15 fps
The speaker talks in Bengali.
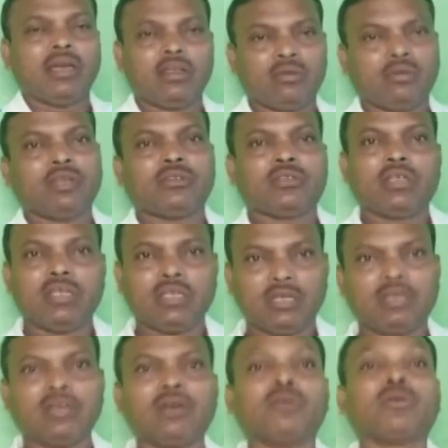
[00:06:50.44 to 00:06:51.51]
এগারো বারো সালে
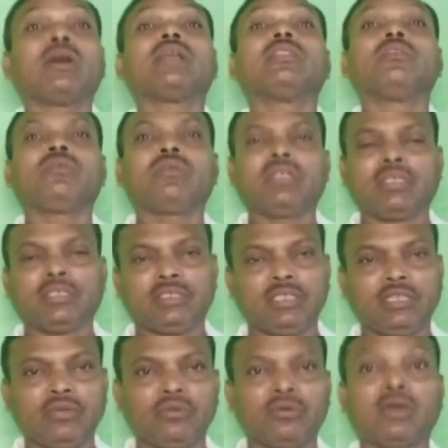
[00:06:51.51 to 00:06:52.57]
ওর হাত ধরে
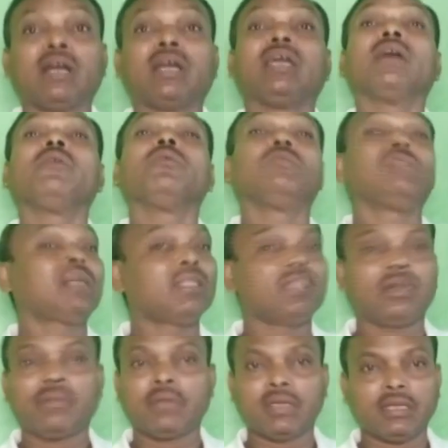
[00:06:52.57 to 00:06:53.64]
এসেছিল ও আগে ওর
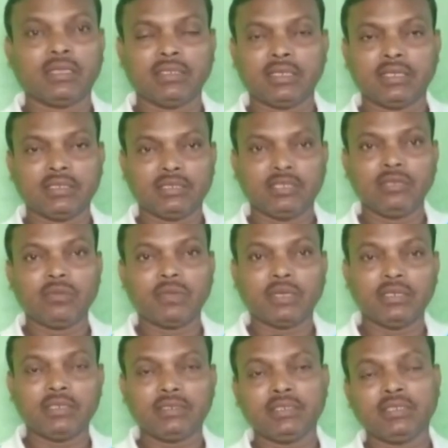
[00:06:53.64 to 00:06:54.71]
দাদা আমার কাছে আসছিল
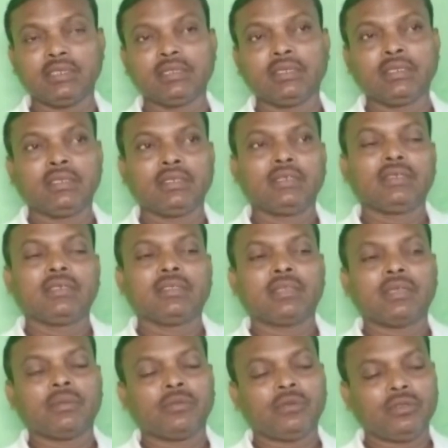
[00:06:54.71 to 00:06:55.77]
প্র্যাকটিসে
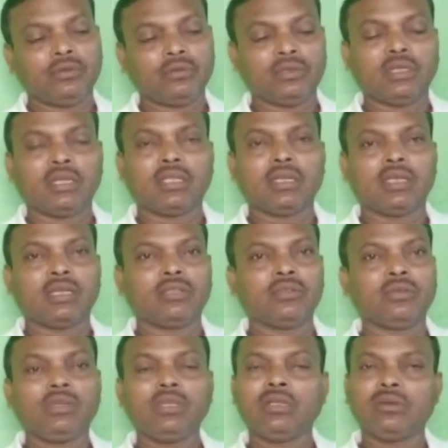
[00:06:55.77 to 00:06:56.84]
তারপরে ওর দাদার হাত
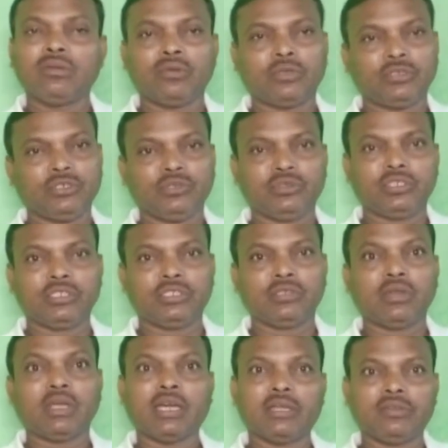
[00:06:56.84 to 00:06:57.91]
ধরে অচিন্তে
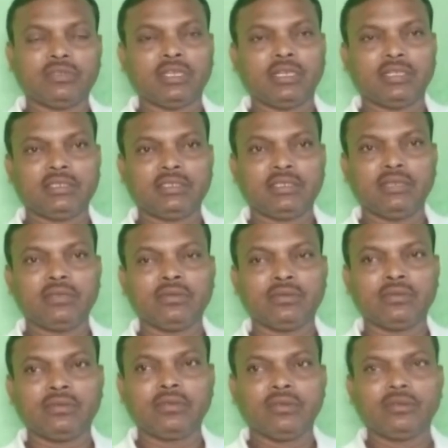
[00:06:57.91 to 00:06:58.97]
এসেছিলো এগারো সালে এসেছিল
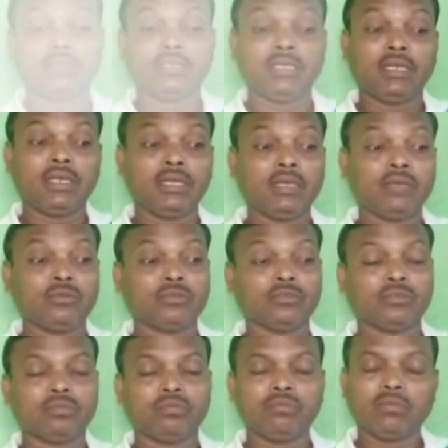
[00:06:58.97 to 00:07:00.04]
ছেলে ওর
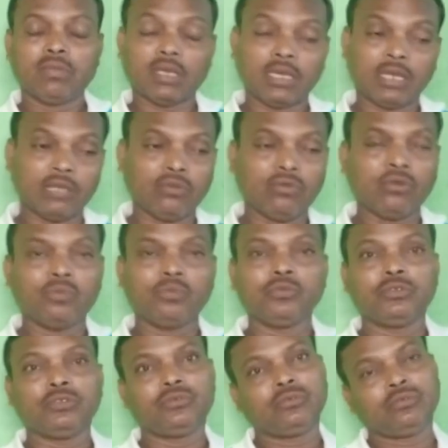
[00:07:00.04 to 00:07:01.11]
খেলাধুলো
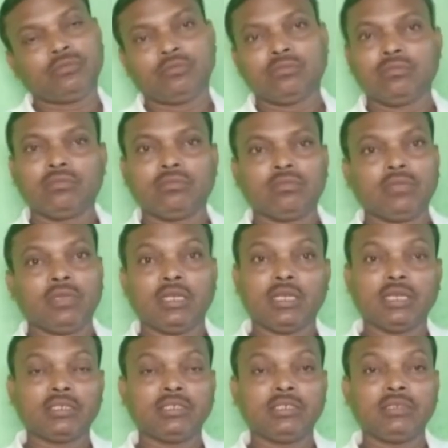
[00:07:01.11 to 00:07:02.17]
প্রচুর
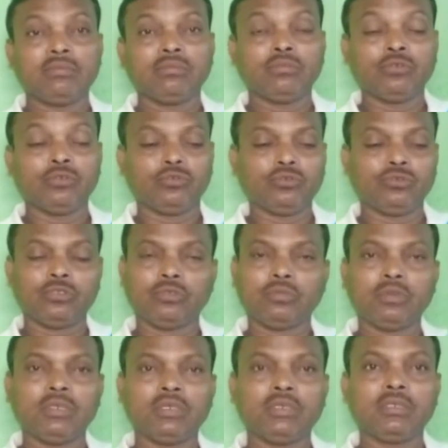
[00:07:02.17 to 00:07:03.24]
এনার্জি প্রচুর
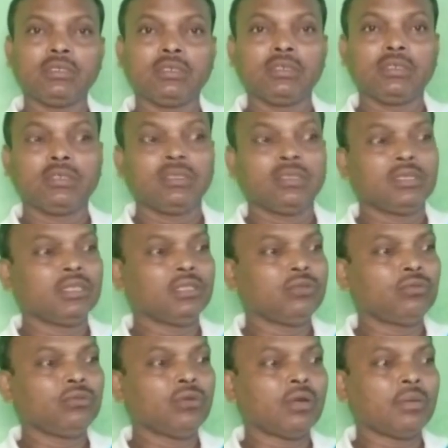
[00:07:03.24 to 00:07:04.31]
স্পিড
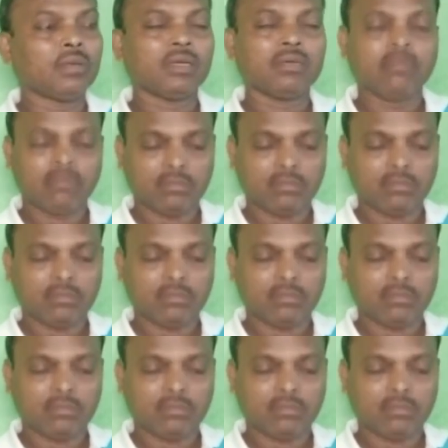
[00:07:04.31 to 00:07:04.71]
কিন্তু আমরা